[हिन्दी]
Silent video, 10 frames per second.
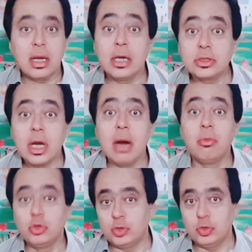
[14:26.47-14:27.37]
कहा
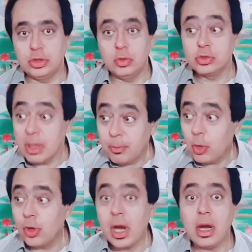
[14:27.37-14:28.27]
खामोश हो जाओ
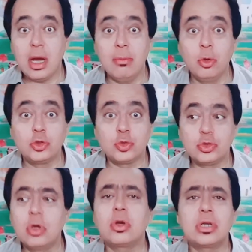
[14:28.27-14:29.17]
सबको कहा खामोश हो
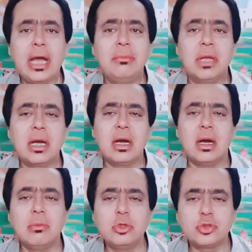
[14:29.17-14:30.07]
जाओ टाइम लगा
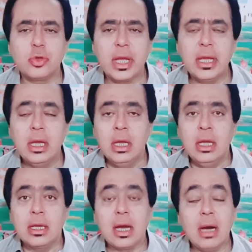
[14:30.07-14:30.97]
खामोश हो गए
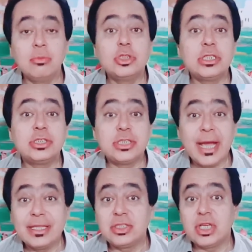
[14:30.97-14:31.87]
कहा मुझे
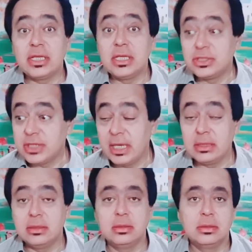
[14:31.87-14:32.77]
शहद चाहिए शहद